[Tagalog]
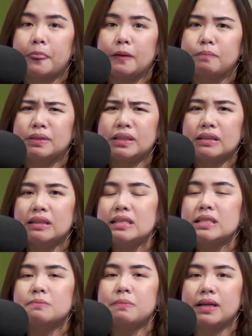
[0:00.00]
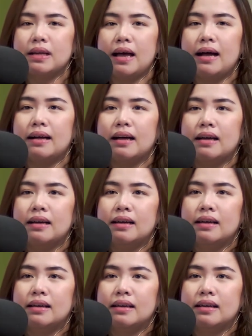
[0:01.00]
But at least man lang,
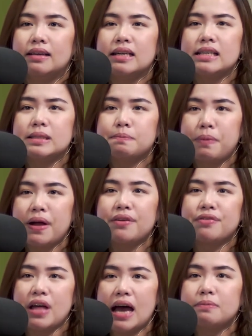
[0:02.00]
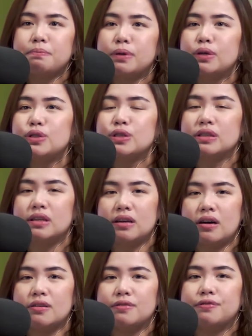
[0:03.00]
respect that person
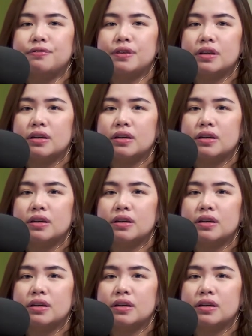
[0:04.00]
enough